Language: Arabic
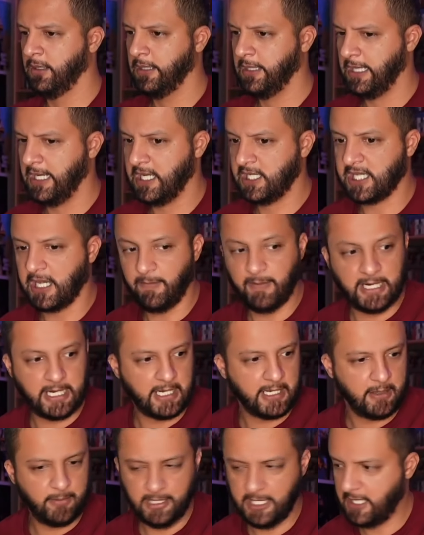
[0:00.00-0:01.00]
ها اه صبر
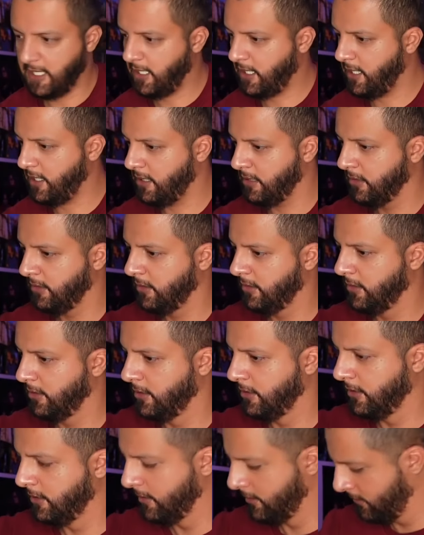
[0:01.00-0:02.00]
انا ملاح ها
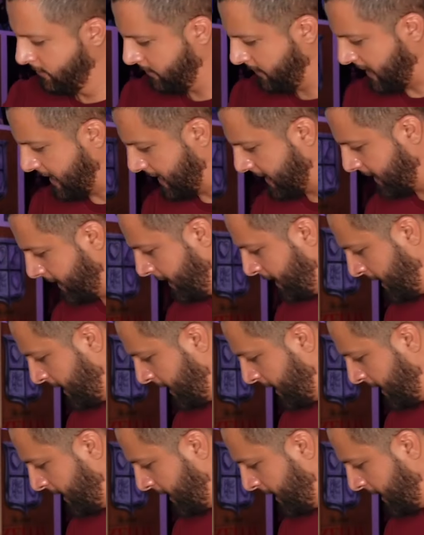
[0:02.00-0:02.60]
لا راني